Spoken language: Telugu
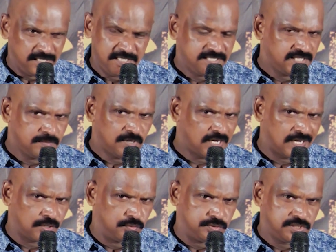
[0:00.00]
ఈ సినిమాలు
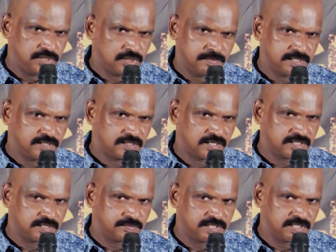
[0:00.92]
లాగు జీరో బడ్జెట్
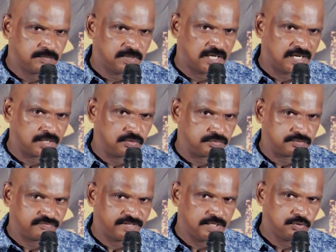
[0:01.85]
కాన్సెప్ట్ సినిమాలు లాగు
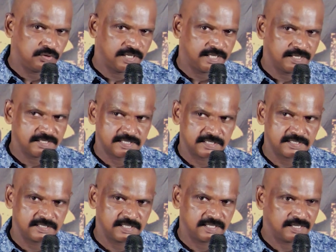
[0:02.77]
ఫెయిల్యూర్ అయినా
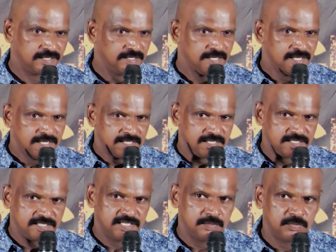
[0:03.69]
సక్సెస్ అయినా ఈ
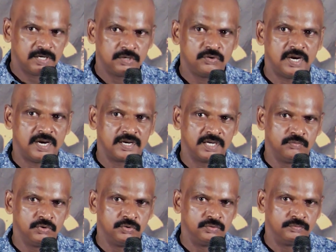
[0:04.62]
సినిమాలు
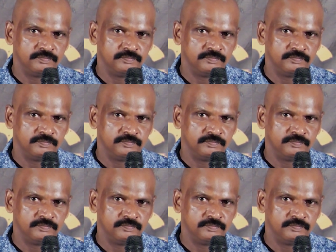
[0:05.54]
ఆగవు